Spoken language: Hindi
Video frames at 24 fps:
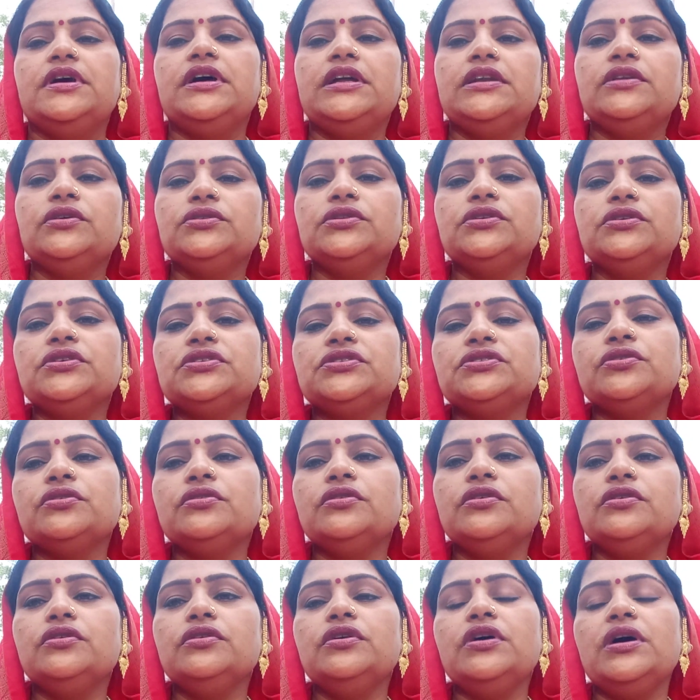हेलो दोस्तों
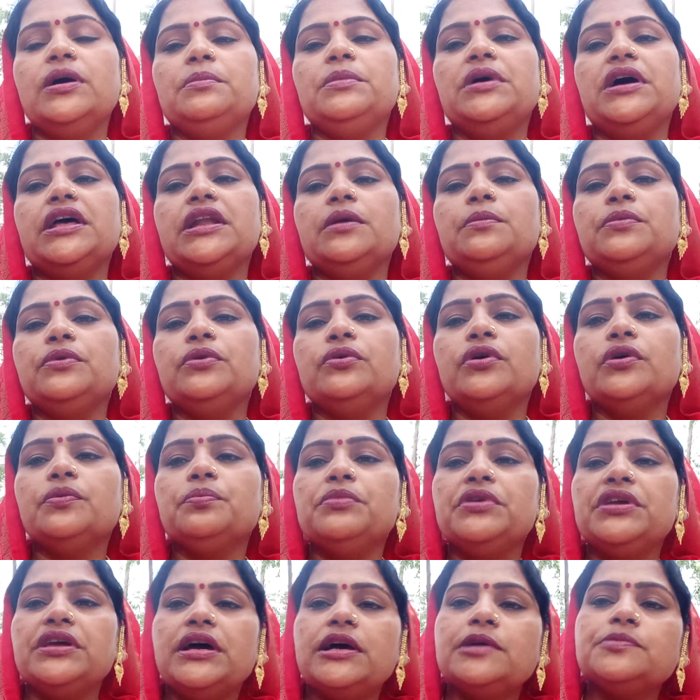हमारे ब्लॉग
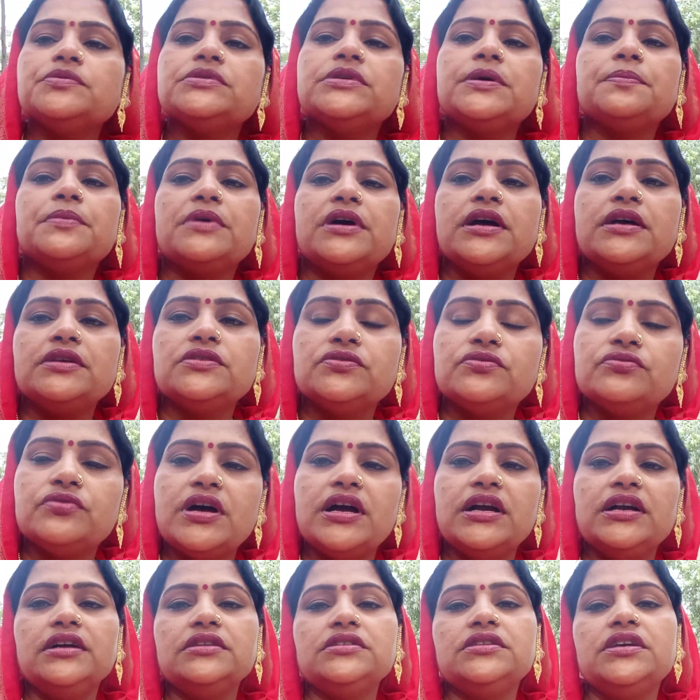में आप सबका
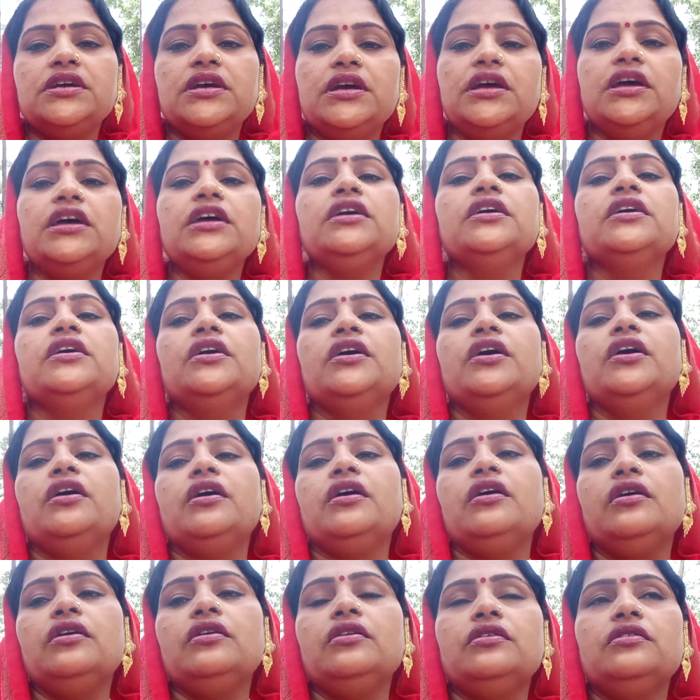स्वागत है
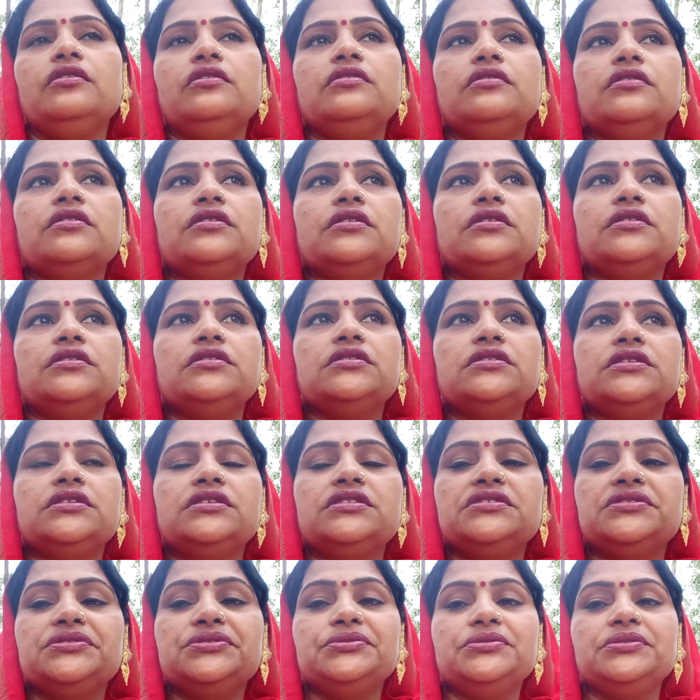और
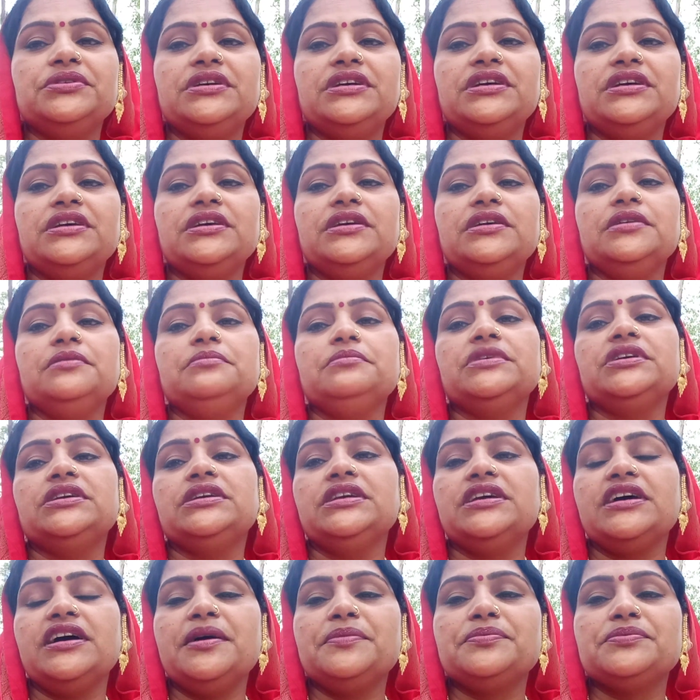जो है
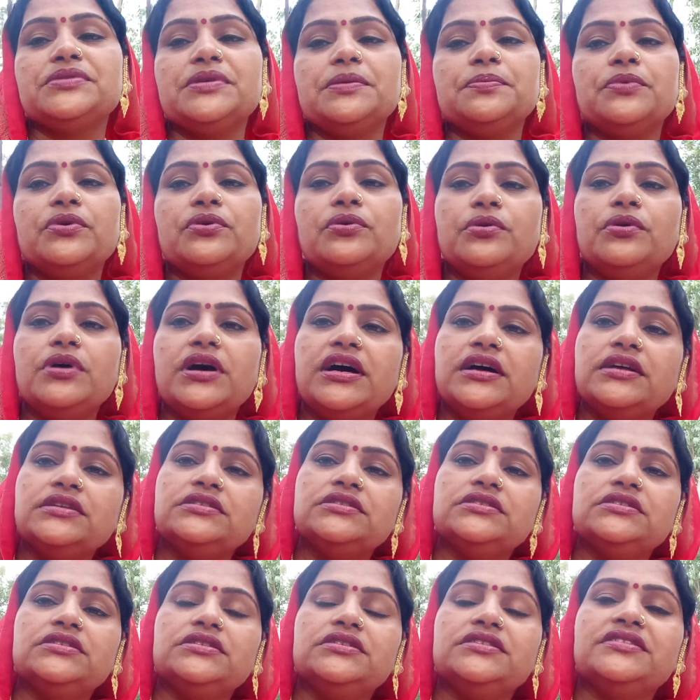मैं आप सबको आज